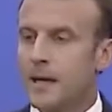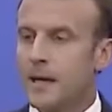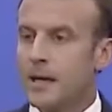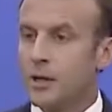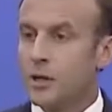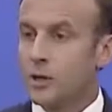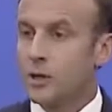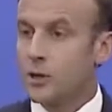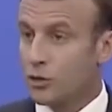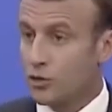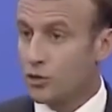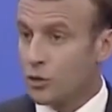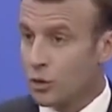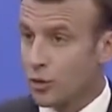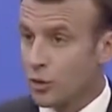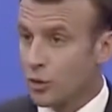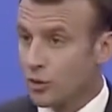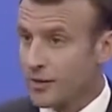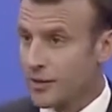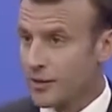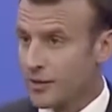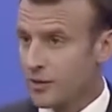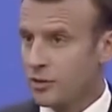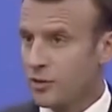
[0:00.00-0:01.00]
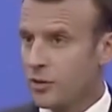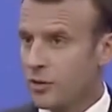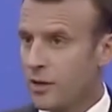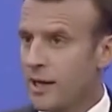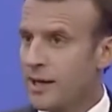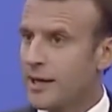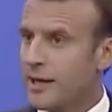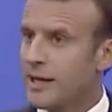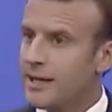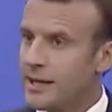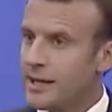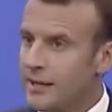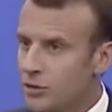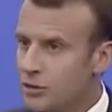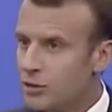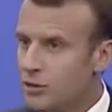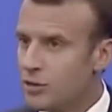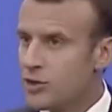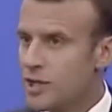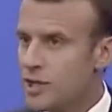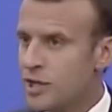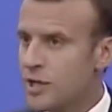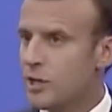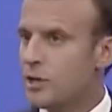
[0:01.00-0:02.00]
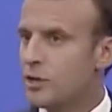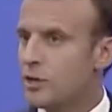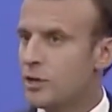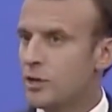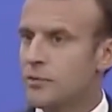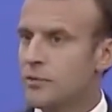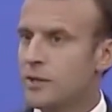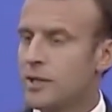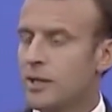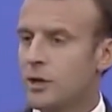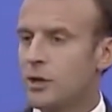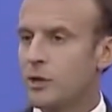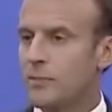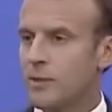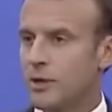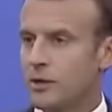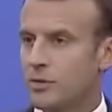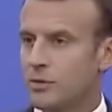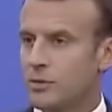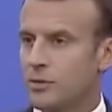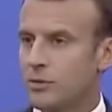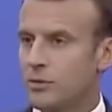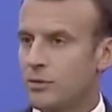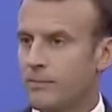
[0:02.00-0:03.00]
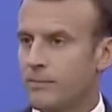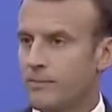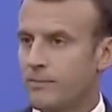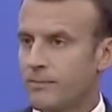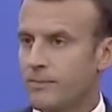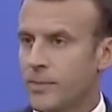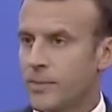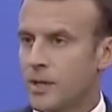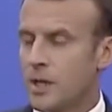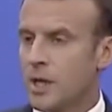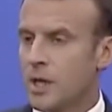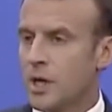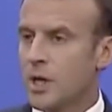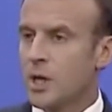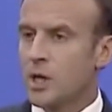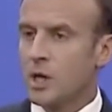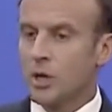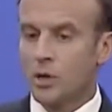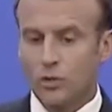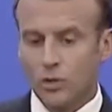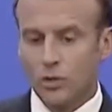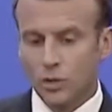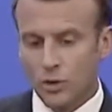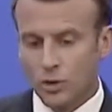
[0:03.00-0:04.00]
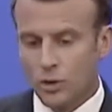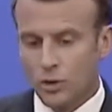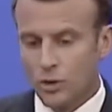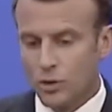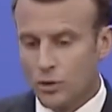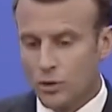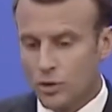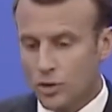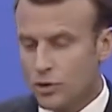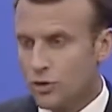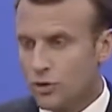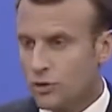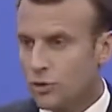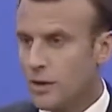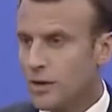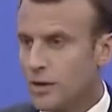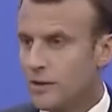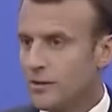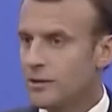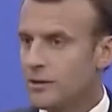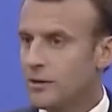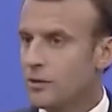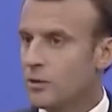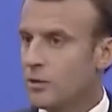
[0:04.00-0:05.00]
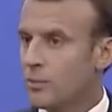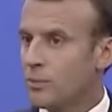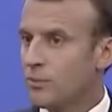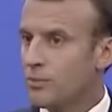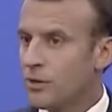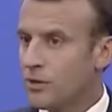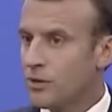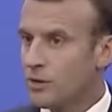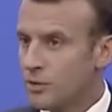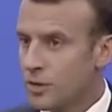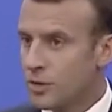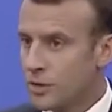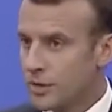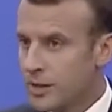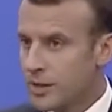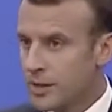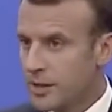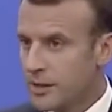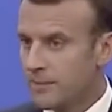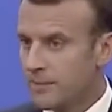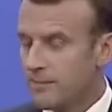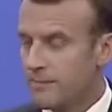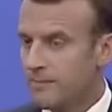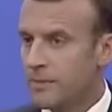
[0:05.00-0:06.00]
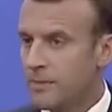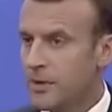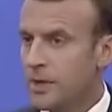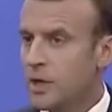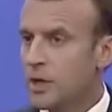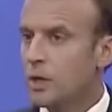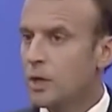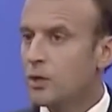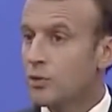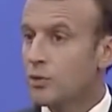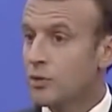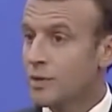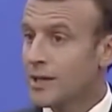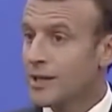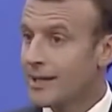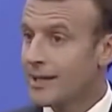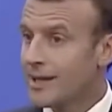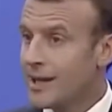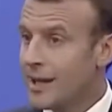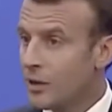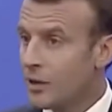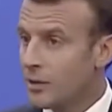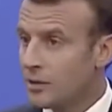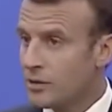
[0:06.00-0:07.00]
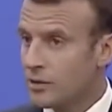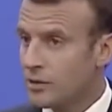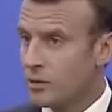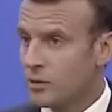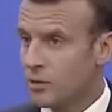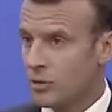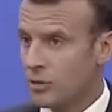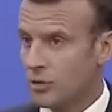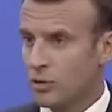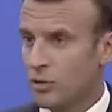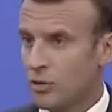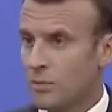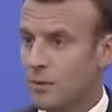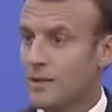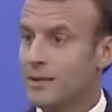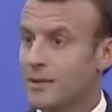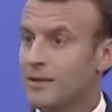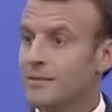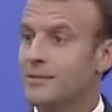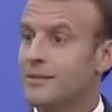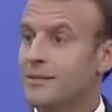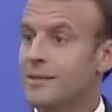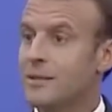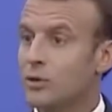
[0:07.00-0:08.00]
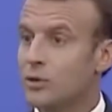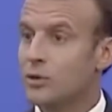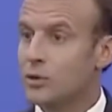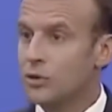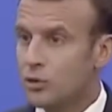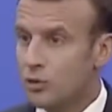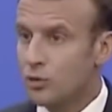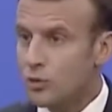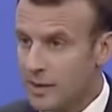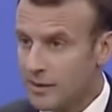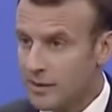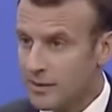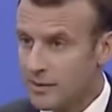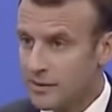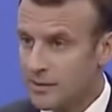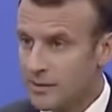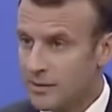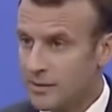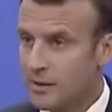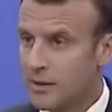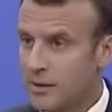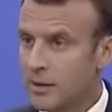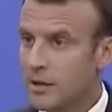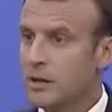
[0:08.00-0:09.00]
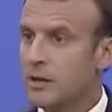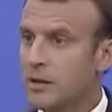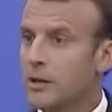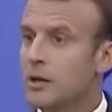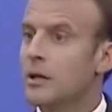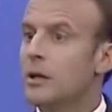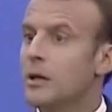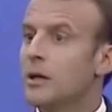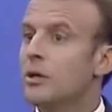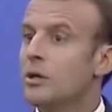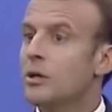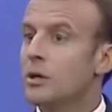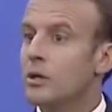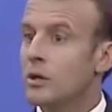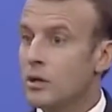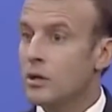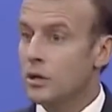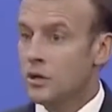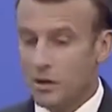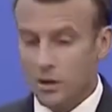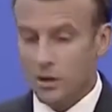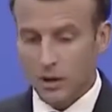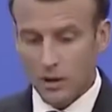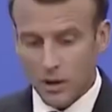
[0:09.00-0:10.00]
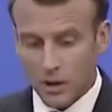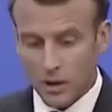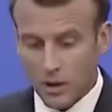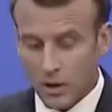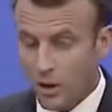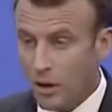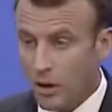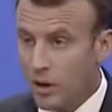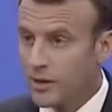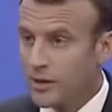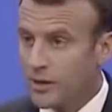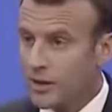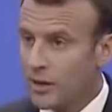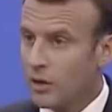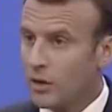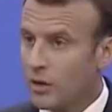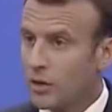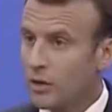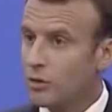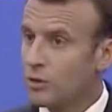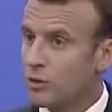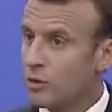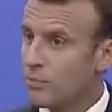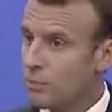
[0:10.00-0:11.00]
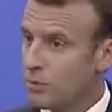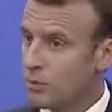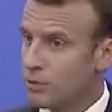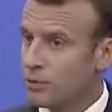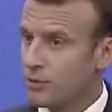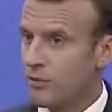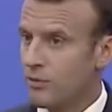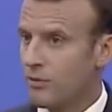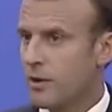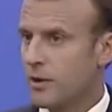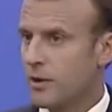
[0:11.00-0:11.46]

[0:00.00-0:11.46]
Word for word: Dans ce contexte-là, il y a des sujets économiques et commerciaux. Ce que je souhaite, c'est qu'on puisse donner toutes les garanties aux entreprises qui le souhaitent en Iran de poursuivre leur